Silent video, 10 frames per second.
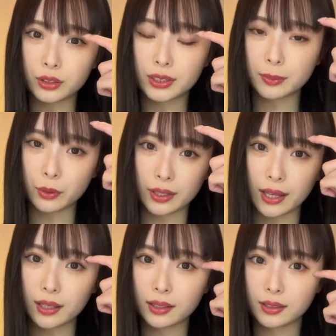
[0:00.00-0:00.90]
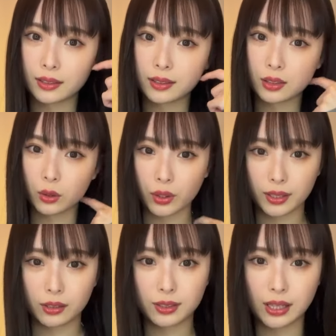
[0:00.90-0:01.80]
グッズもねすご
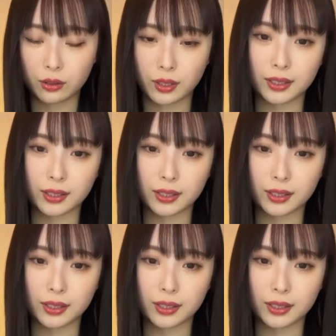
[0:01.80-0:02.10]
いたくさん